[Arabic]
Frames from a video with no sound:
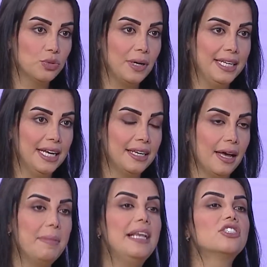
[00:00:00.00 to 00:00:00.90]
شوي
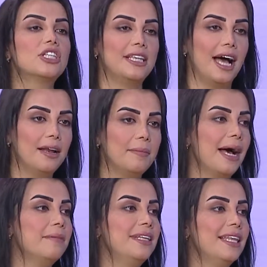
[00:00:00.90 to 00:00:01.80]
نحن بلشت العالم
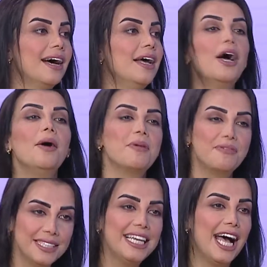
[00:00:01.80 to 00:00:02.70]
الحمد لله
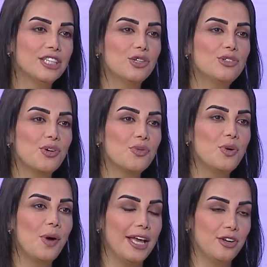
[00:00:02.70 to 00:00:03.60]
بفضل حضرتكم
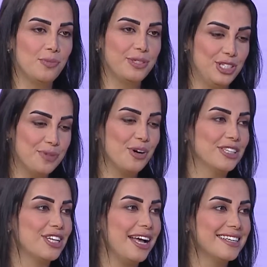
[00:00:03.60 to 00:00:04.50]
والوعي انه بتجيبوا
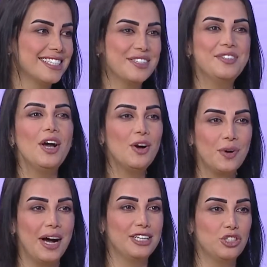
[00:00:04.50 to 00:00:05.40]
اشخاص انه
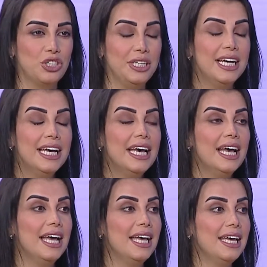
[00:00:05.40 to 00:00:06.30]
يحكوا على شيء
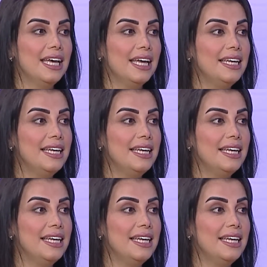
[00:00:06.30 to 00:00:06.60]
صحيح آه